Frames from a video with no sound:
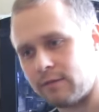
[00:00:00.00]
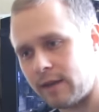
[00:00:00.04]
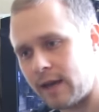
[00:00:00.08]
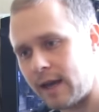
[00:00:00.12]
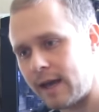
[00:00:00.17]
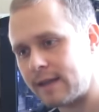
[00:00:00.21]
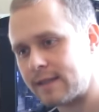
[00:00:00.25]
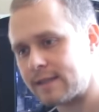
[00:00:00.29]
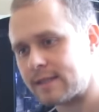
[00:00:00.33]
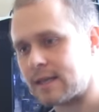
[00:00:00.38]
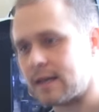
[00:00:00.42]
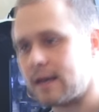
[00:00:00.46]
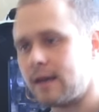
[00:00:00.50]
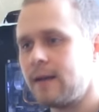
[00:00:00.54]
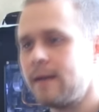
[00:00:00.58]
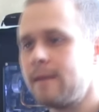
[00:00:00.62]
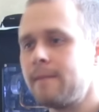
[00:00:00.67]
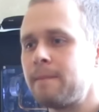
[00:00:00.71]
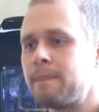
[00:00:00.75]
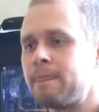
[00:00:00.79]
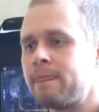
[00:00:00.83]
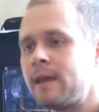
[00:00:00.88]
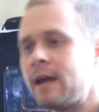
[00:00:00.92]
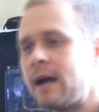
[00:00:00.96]
является
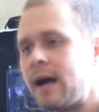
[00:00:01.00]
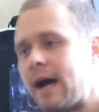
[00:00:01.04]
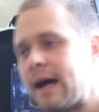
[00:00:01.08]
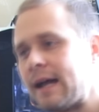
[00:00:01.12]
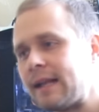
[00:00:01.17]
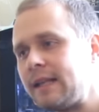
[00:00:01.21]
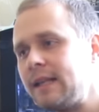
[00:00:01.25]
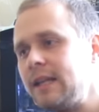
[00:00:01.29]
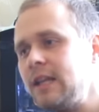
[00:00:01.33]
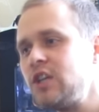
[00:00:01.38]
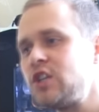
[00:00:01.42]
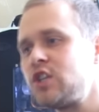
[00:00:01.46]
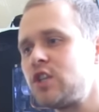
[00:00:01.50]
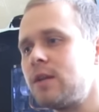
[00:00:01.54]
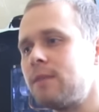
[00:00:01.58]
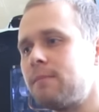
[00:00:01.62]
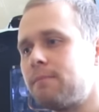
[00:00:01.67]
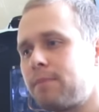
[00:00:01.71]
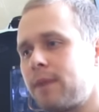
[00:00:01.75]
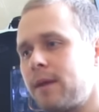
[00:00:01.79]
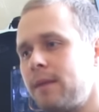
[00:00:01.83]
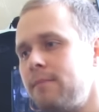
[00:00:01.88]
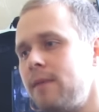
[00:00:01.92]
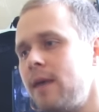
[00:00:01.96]

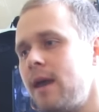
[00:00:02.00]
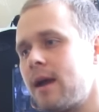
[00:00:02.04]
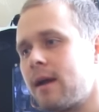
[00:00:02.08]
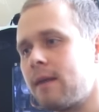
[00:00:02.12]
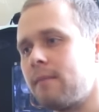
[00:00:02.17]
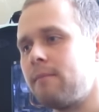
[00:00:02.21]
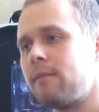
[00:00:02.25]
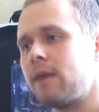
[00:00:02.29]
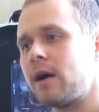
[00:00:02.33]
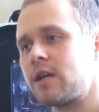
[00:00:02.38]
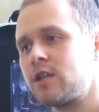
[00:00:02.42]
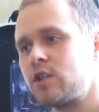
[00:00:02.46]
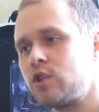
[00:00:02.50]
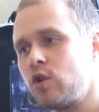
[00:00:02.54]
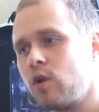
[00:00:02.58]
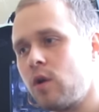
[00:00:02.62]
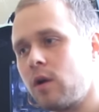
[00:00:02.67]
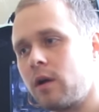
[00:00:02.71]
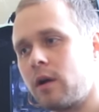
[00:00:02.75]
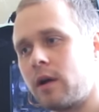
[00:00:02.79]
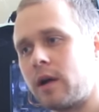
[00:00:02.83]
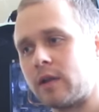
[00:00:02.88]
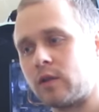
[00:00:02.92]
отличным примером боксера,